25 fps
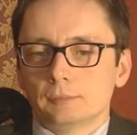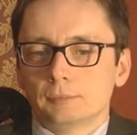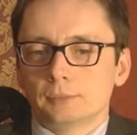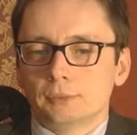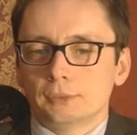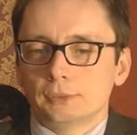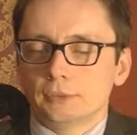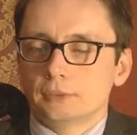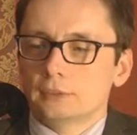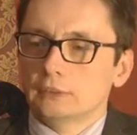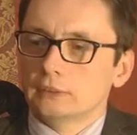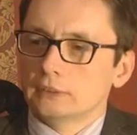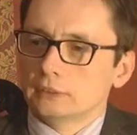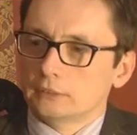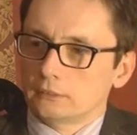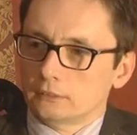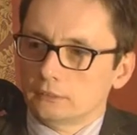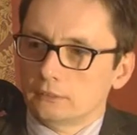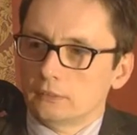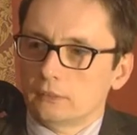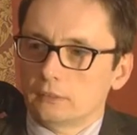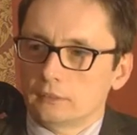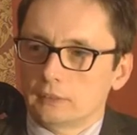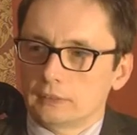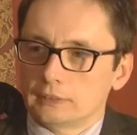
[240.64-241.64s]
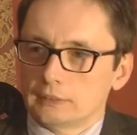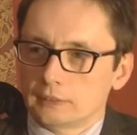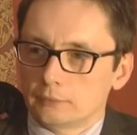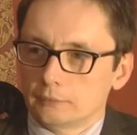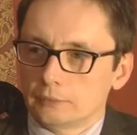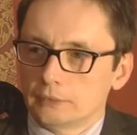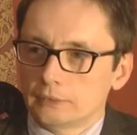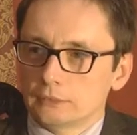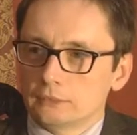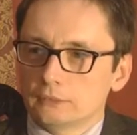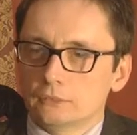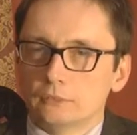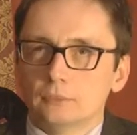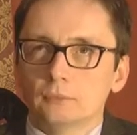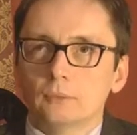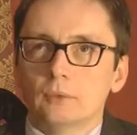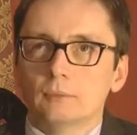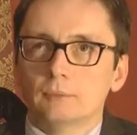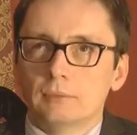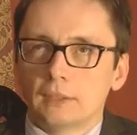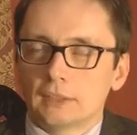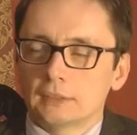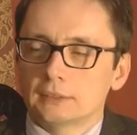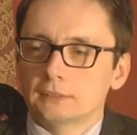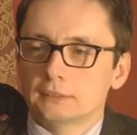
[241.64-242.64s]
priorytet ochrona zabytków,
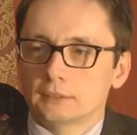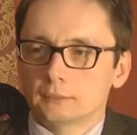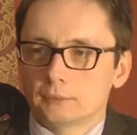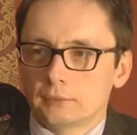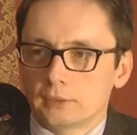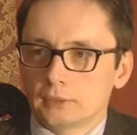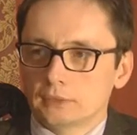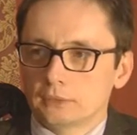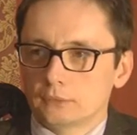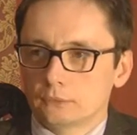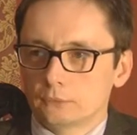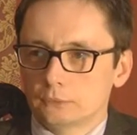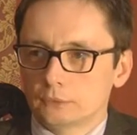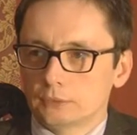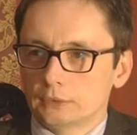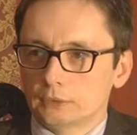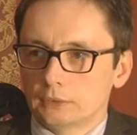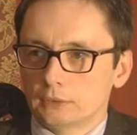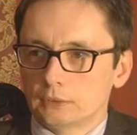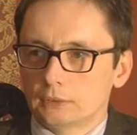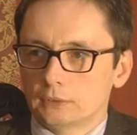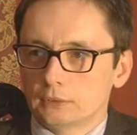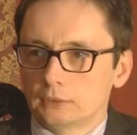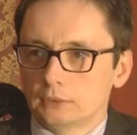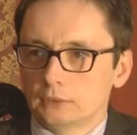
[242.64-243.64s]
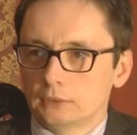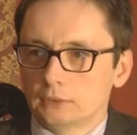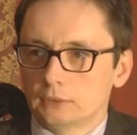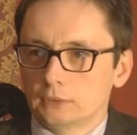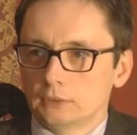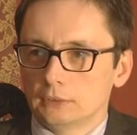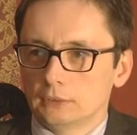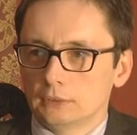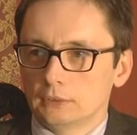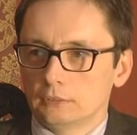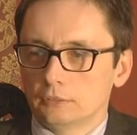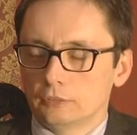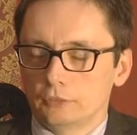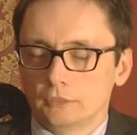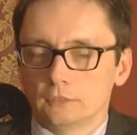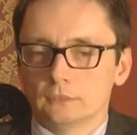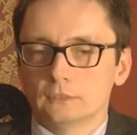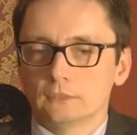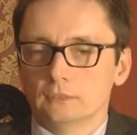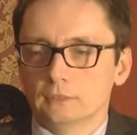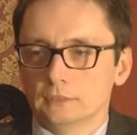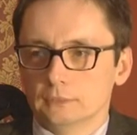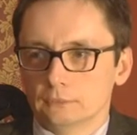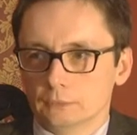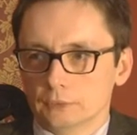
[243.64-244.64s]
było bardzo, bardzo dużo e,
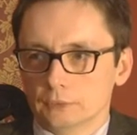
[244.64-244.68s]
wniosków